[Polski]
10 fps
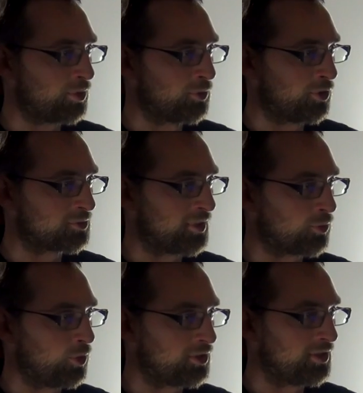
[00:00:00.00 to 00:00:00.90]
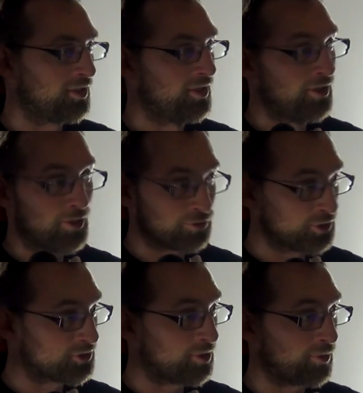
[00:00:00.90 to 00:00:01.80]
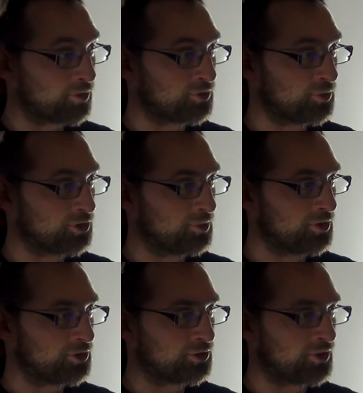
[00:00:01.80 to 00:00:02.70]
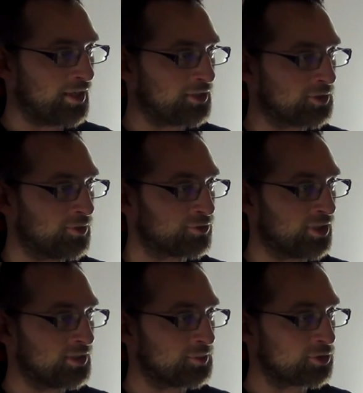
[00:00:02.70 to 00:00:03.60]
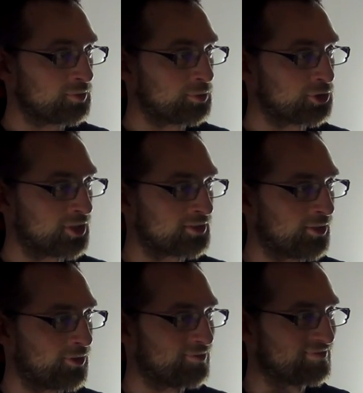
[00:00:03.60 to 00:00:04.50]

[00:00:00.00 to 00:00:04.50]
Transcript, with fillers: pod, mój rozmiar dłoni. Wszystko po prostu musi być tak, żeby w żaden sposób nie przeszkadzało.